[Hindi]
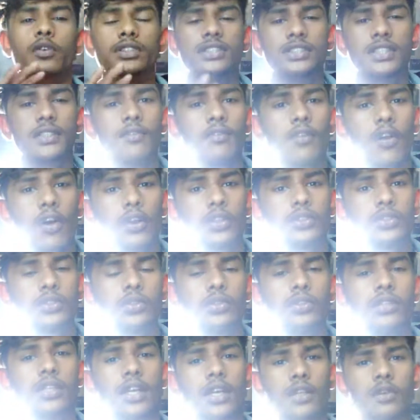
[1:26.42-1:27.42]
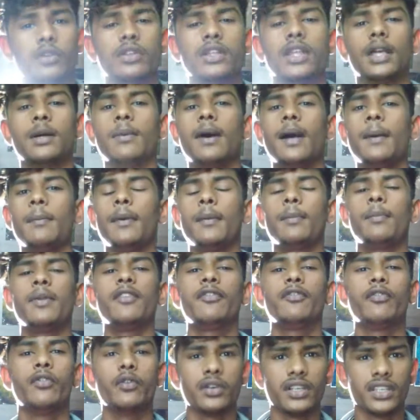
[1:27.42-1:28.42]
फ़ोन से ब्लॉग शूट करो तब आप
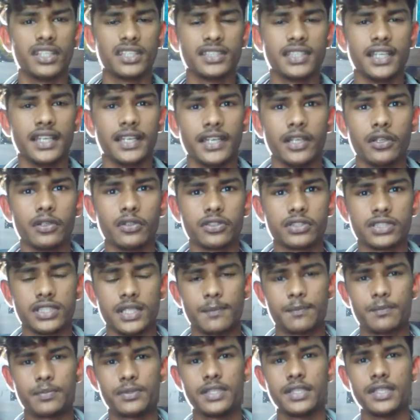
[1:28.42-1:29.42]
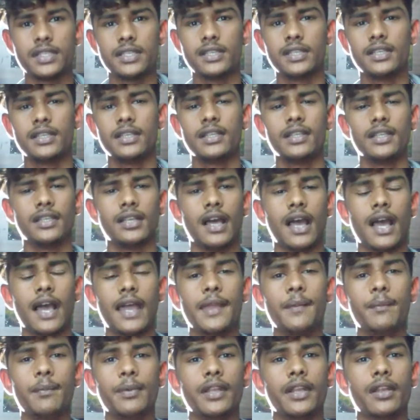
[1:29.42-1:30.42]
अपनी फ़ोन की सेटिंग को सबसे
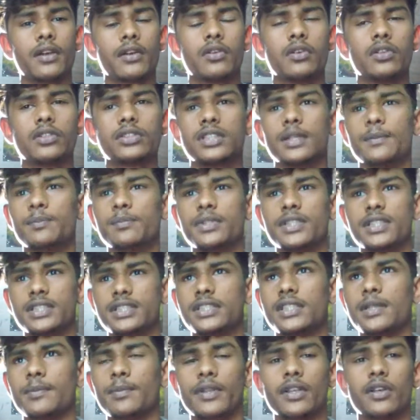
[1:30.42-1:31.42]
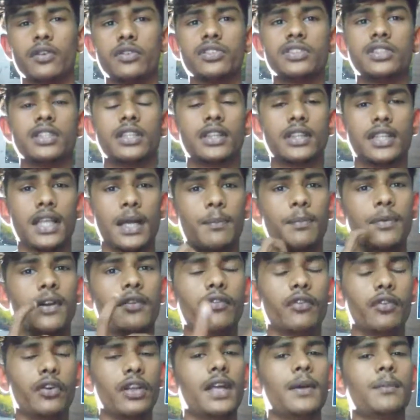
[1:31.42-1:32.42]
हाई पे रखो सबसे अच्छे पे रखो जितना
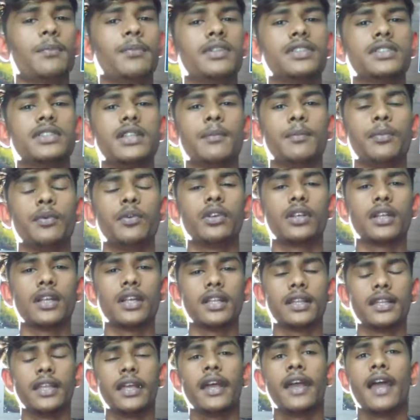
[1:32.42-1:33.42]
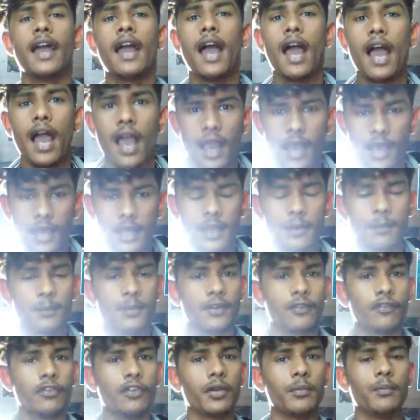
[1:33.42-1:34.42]
आपका फ़ोन आपका सपोर्ट करता है अगर
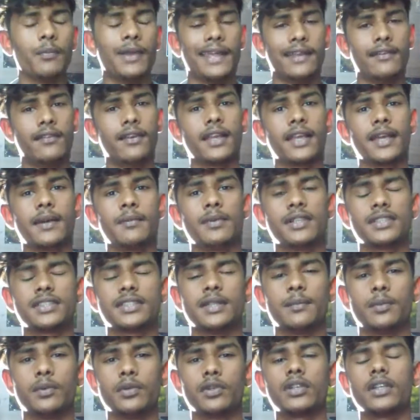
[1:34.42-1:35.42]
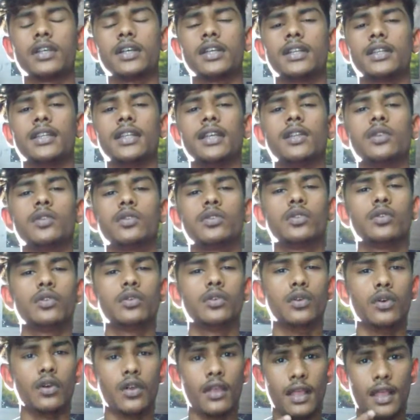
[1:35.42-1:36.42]
आपका फ़ोन मैनुअल कैमरा सपोर्ट करता है
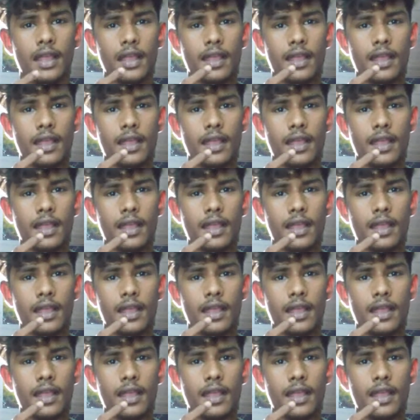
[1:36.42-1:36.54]
तो